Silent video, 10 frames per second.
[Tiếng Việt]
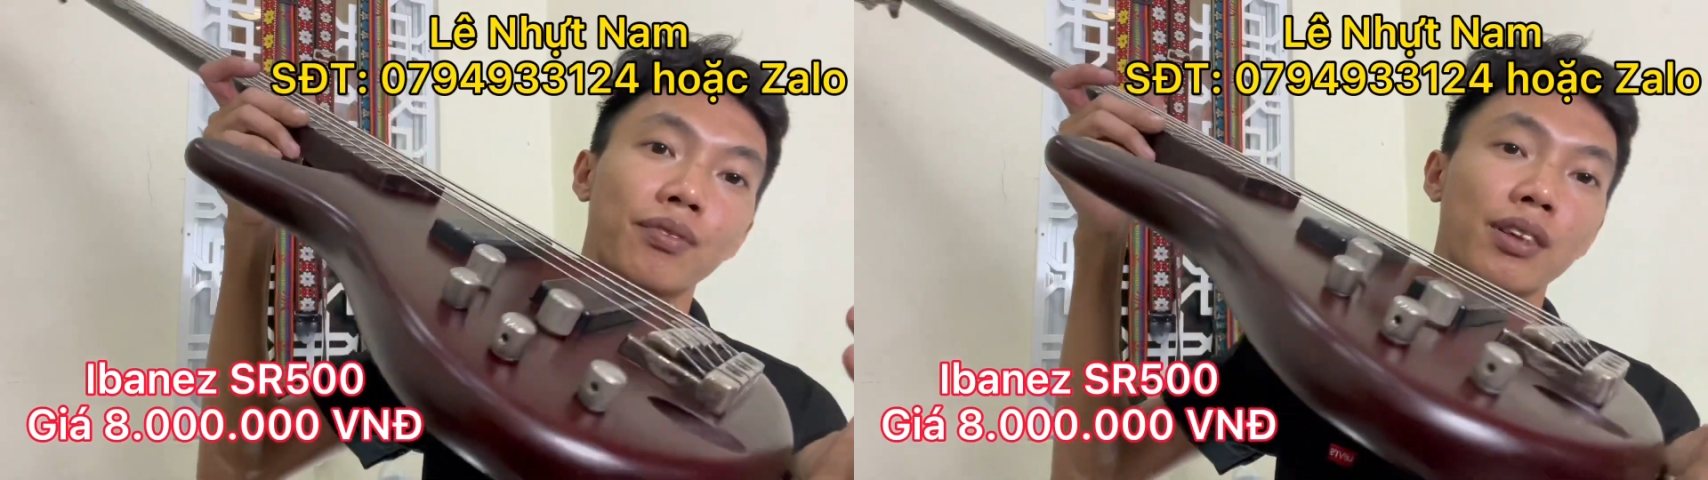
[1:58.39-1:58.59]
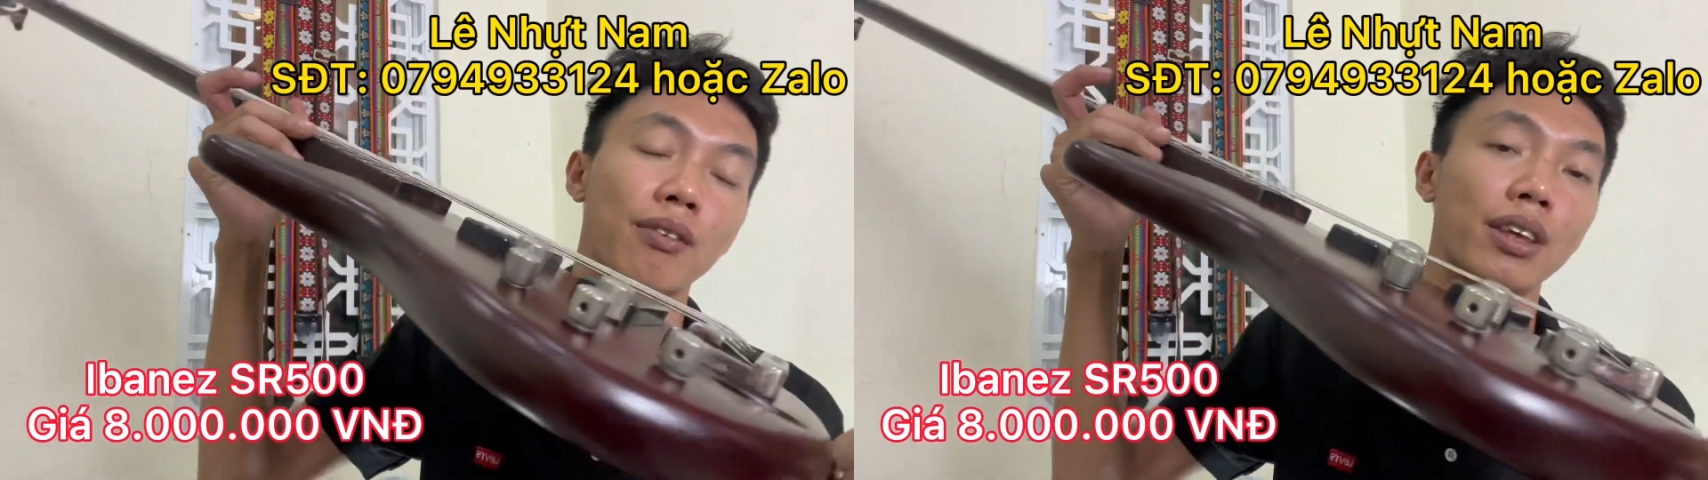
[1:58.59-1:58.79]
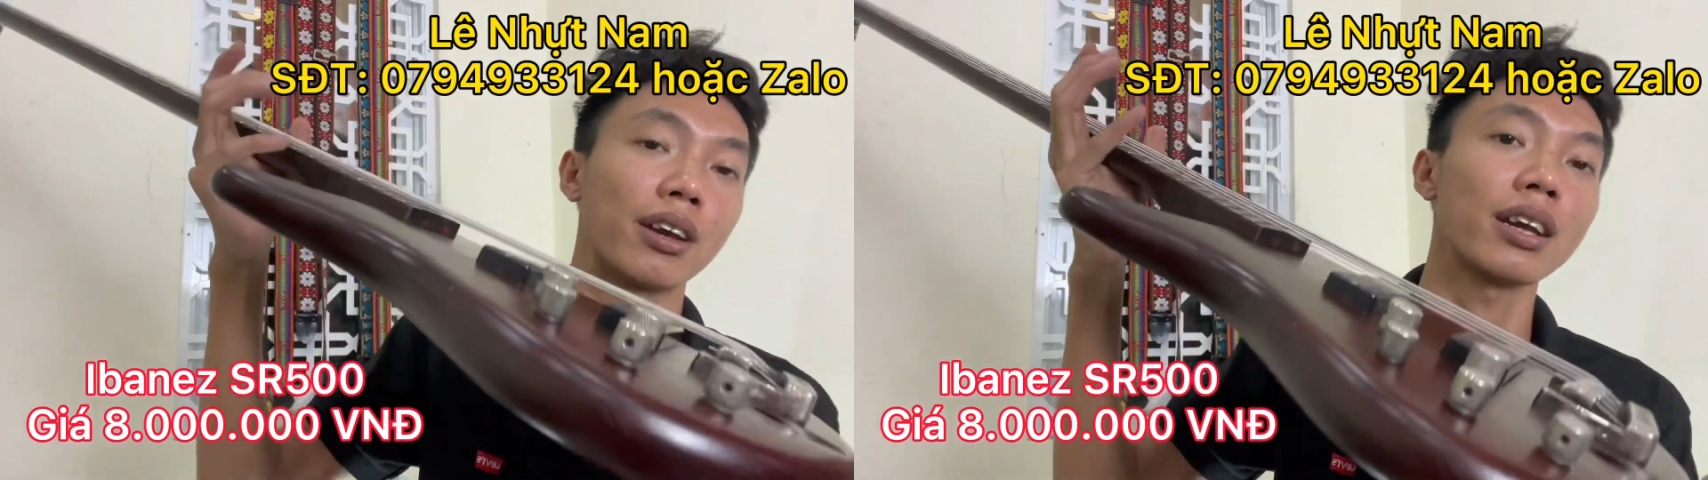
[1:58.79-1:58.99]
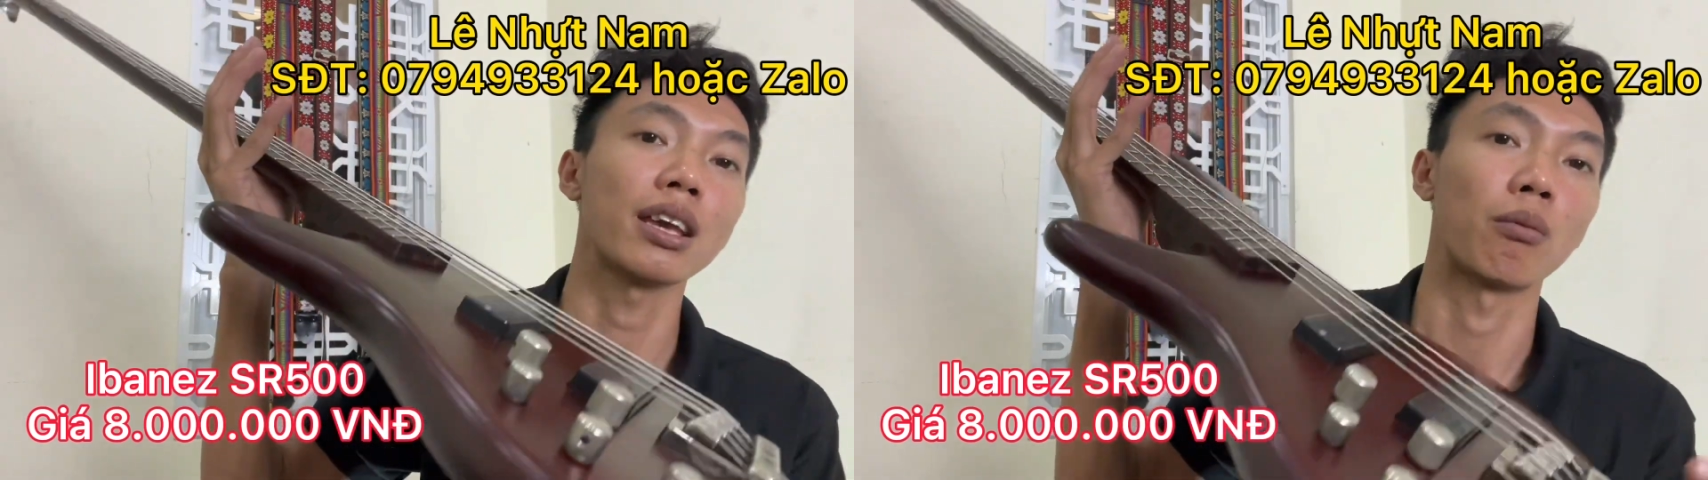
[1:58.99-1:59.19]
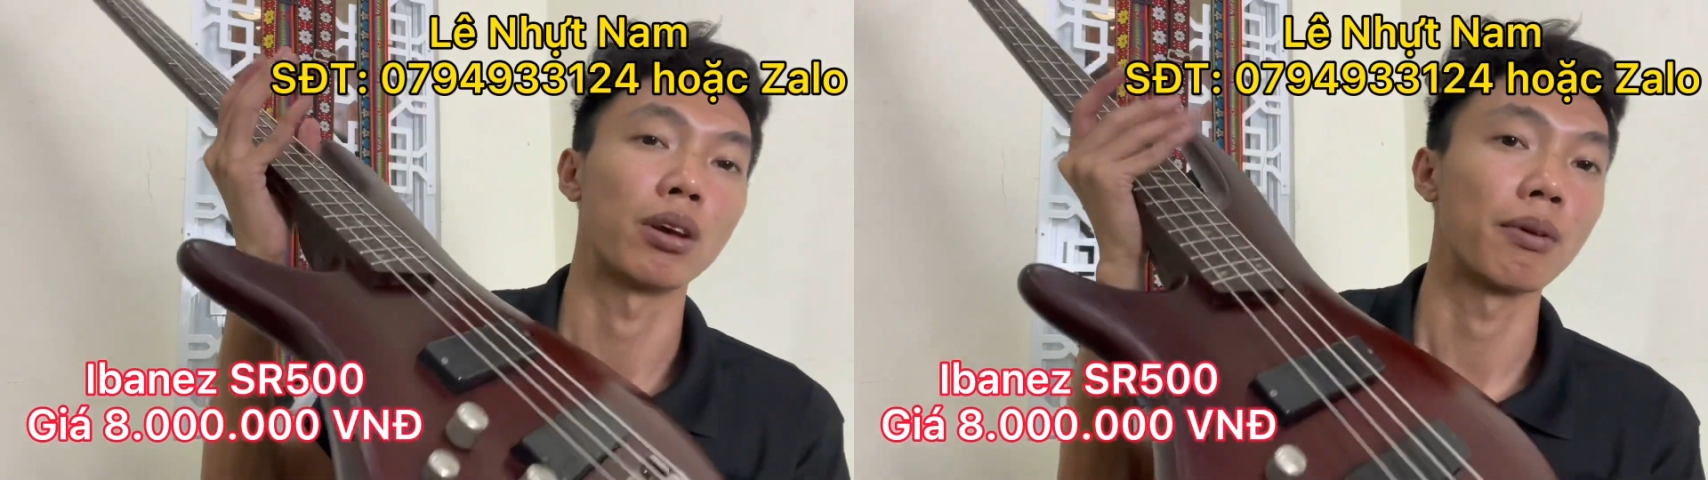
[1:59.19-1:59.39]
và những cái
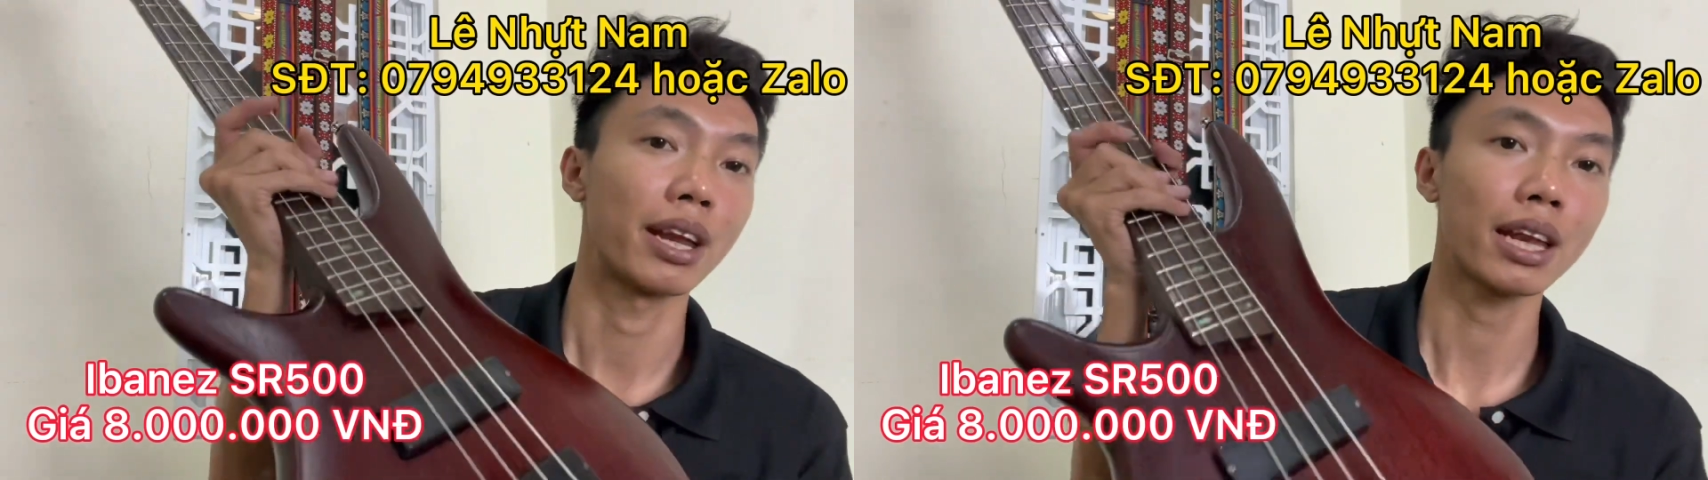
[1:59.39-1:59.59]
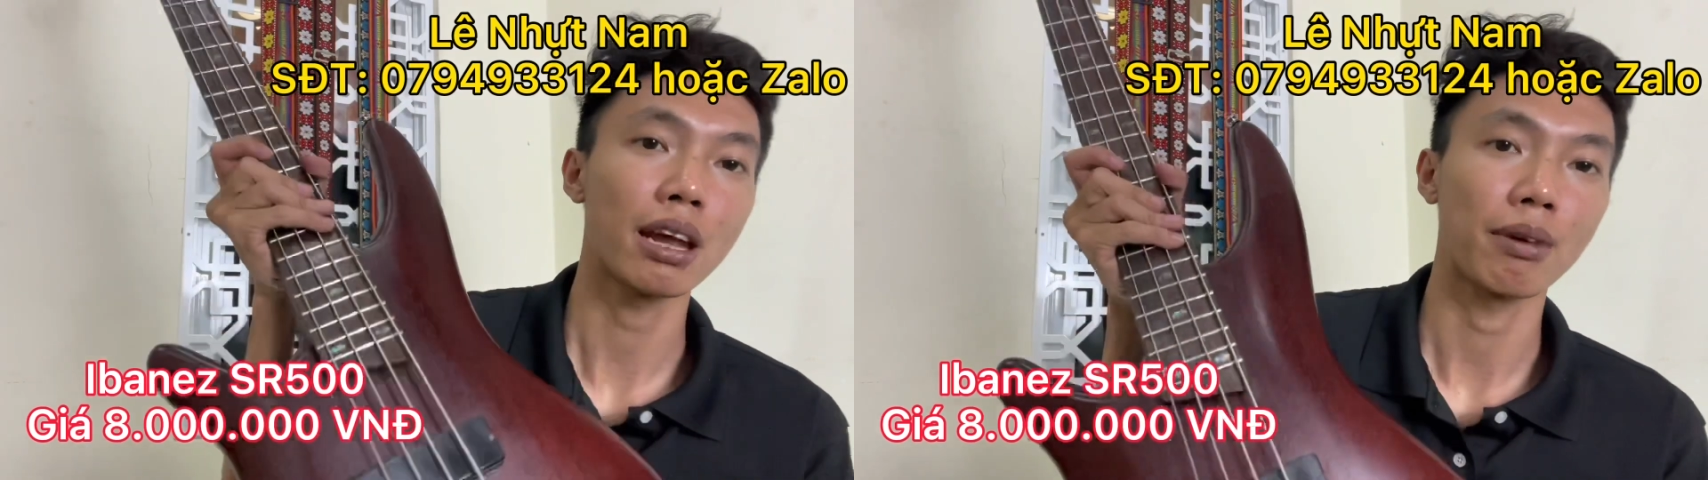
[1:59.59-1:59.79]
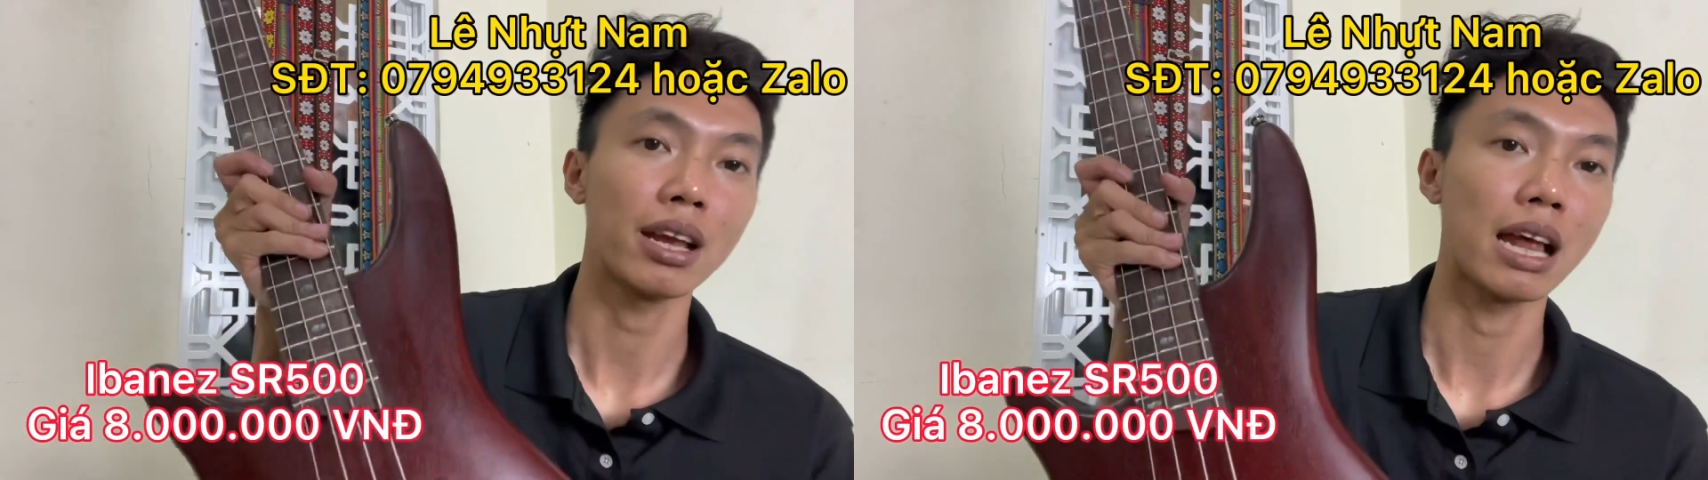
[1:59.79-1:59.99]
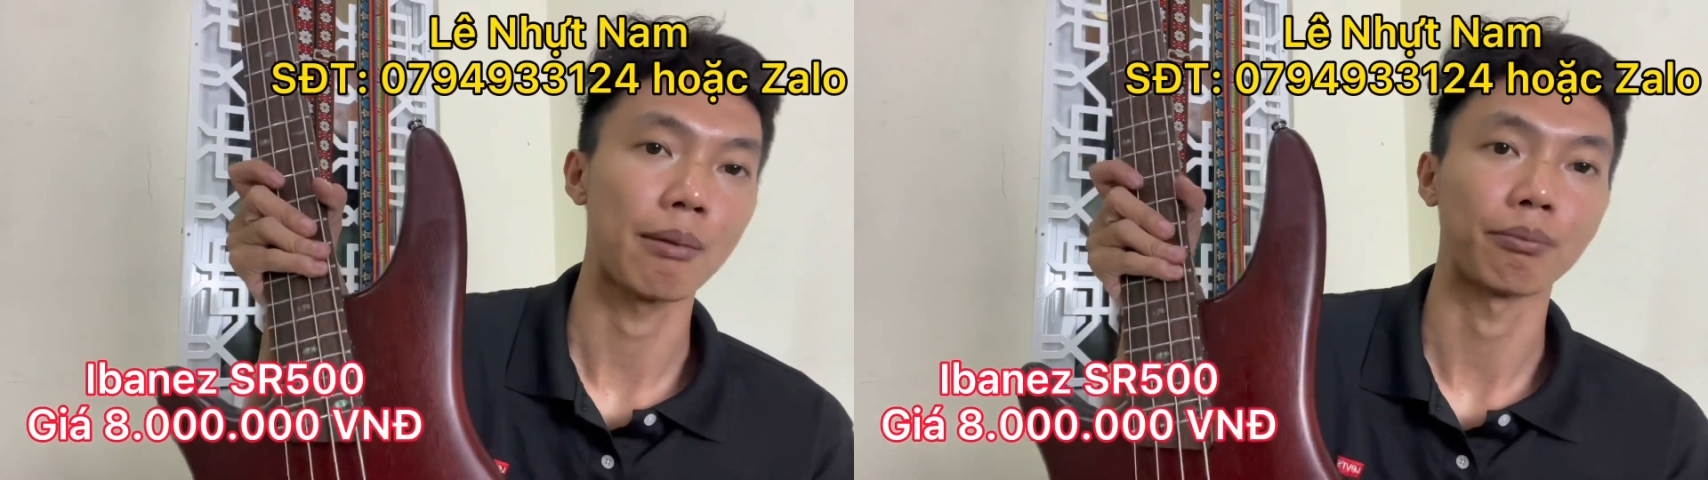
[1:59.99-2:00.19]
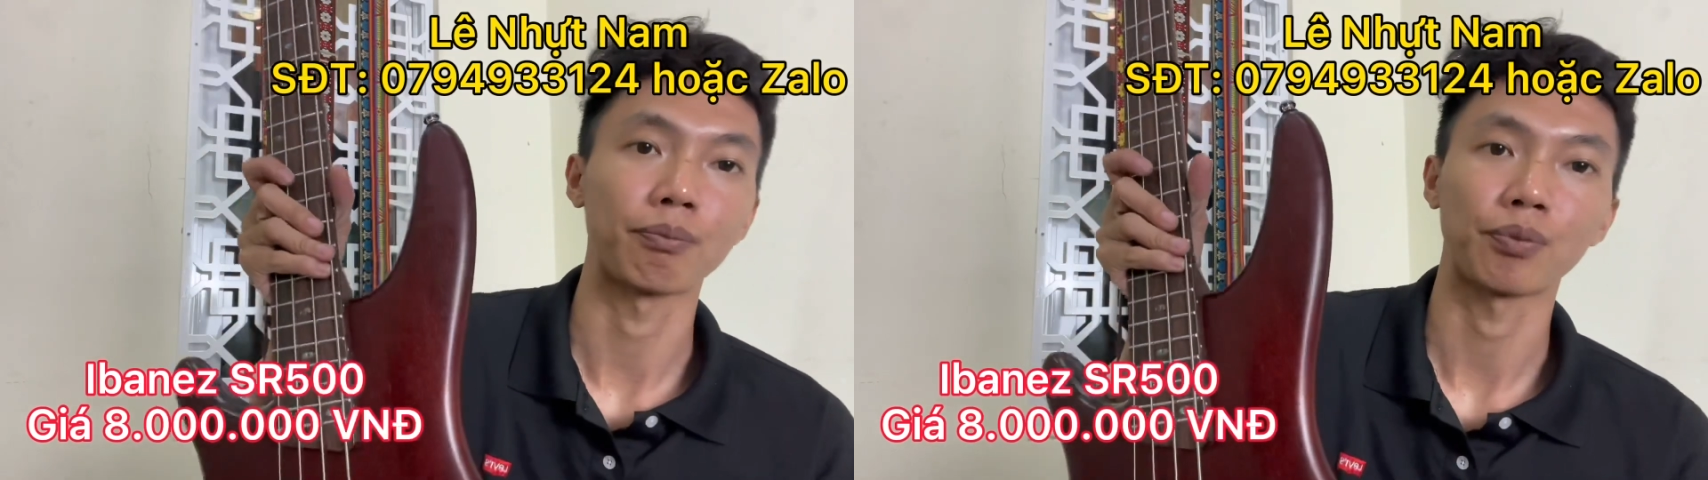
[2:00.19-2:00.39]
dòng Ibanez em thấy
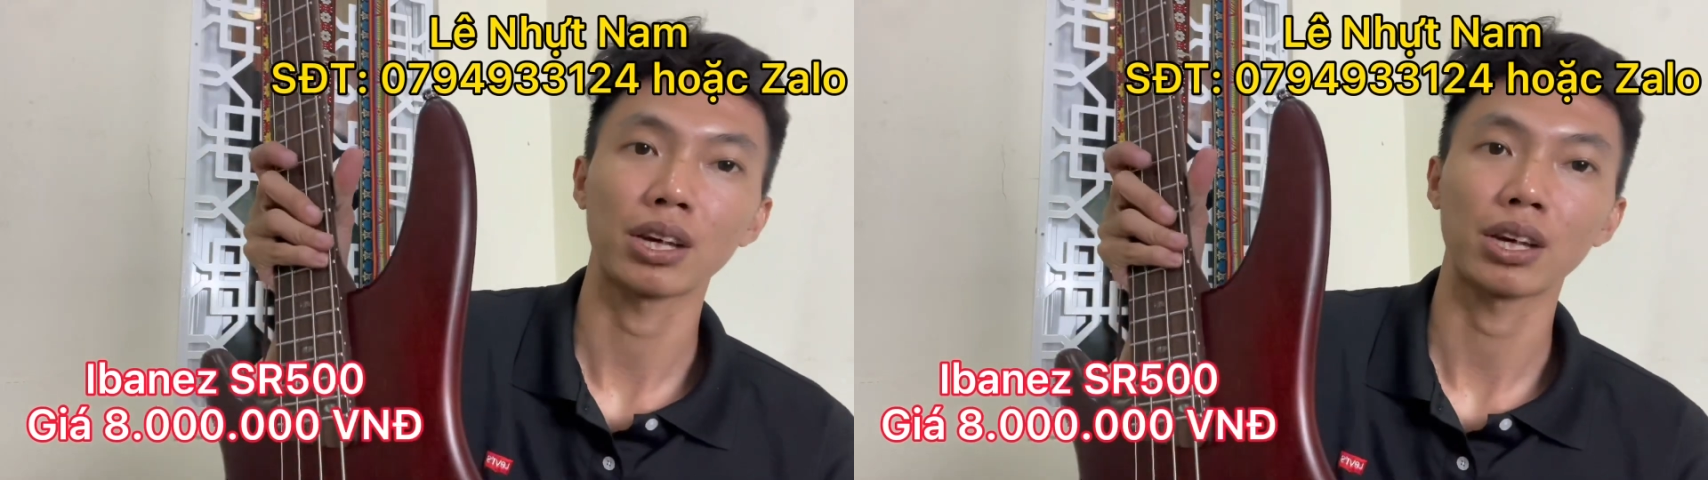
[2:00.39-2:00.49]
làm